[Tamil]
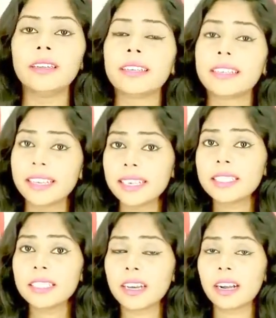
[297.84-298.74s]
நீங்கள்
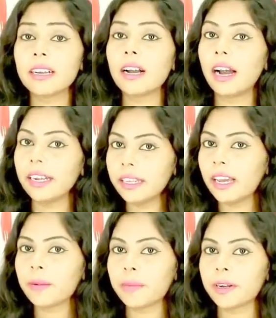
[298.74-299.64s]
டேஸ்ட்டுக்காக ஹனி
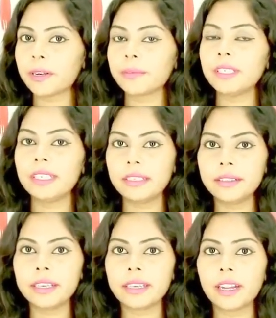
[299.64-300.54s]
ஆட் பண்ணுற மாதிரி
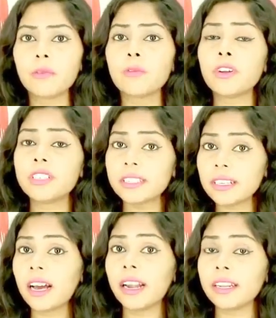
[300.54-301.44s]
இருந்தீங்கன்னா
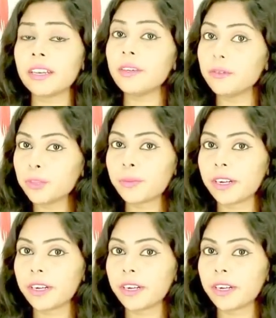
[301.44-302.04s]
ஒரிஜினல் ஹனியாக யூஸ்